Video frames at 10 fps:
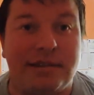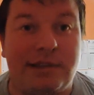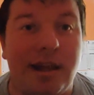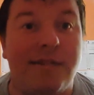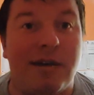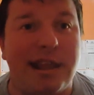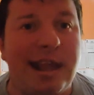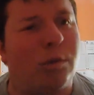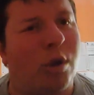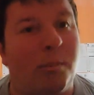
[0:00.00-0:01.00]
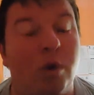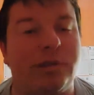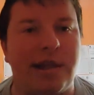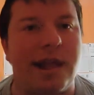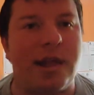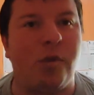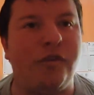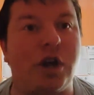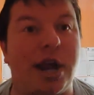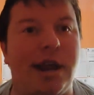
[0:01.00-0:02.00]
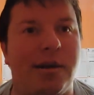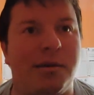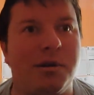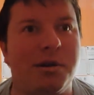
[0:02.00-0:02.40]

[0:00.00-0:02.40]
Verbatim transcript: Das, was ihr da macht, das ist Rufschädigung.